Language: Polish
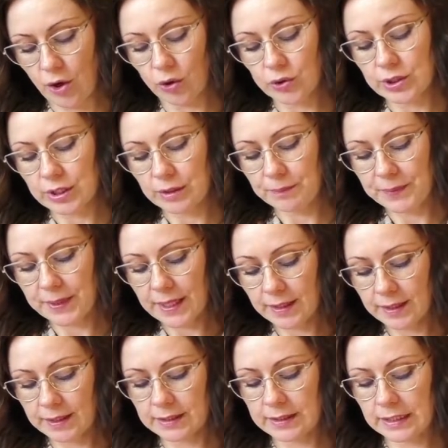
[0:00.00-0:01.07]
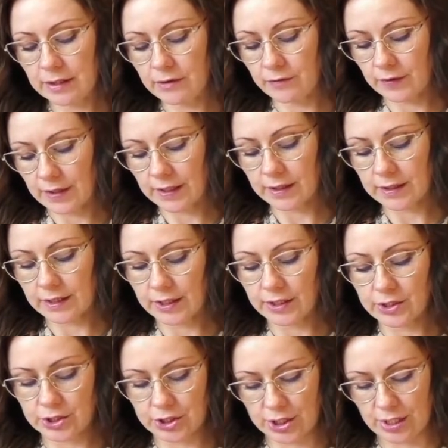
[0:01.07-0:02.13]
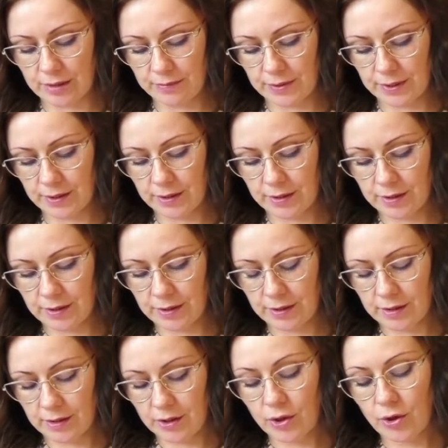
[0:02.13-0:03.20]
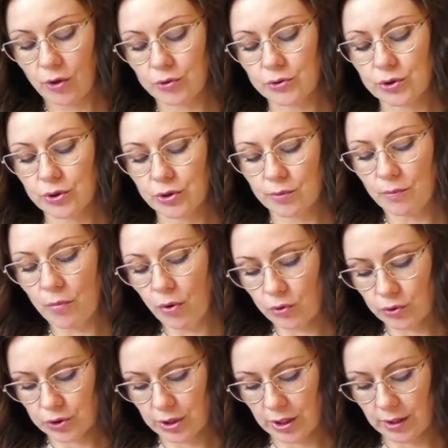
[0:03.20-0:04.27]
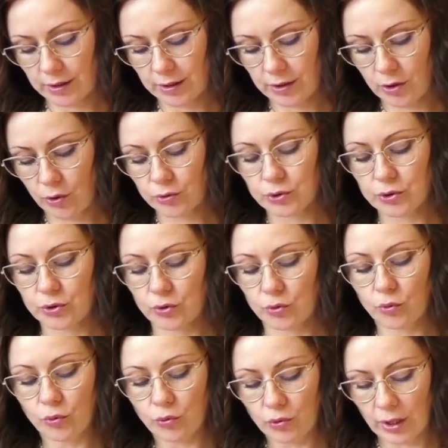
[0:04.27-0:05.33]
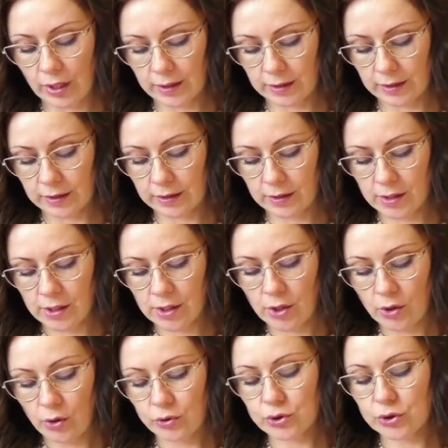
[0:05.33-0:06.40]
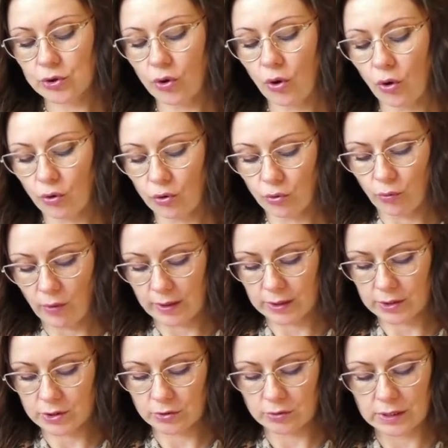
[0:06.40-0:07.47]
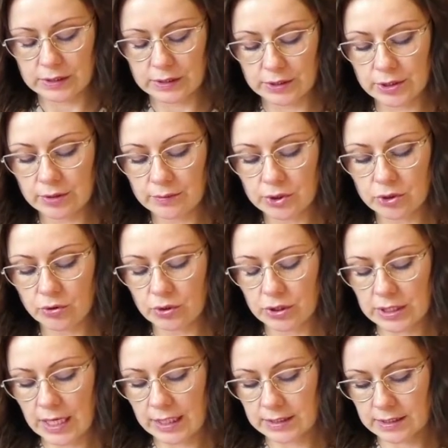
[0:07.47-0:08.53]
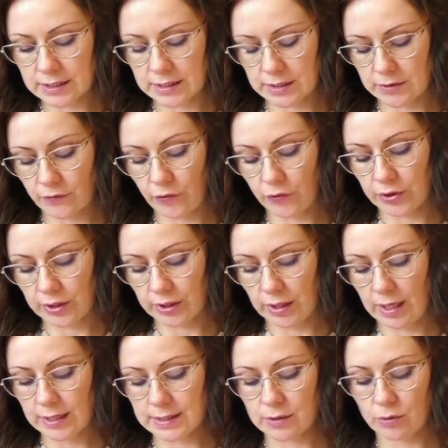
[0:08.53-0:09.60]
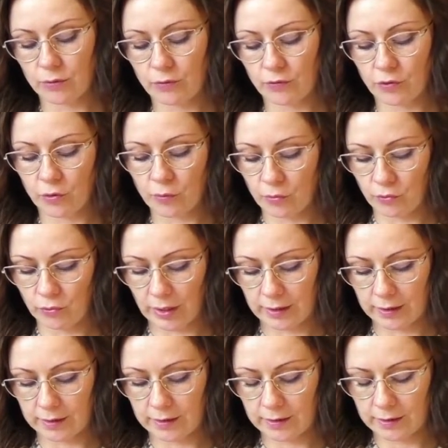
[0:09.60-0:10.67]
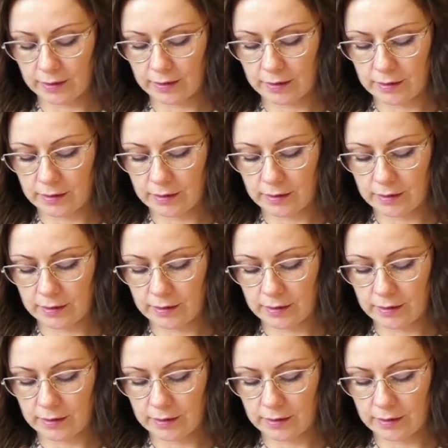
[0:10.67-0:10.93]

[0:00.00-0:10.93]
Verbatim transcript: o tej pięknej, wielkiej ziemi, o tych morzach, o tych górach, o tych orłach, co nad nimi do gniazd swoich lecą w chmurach,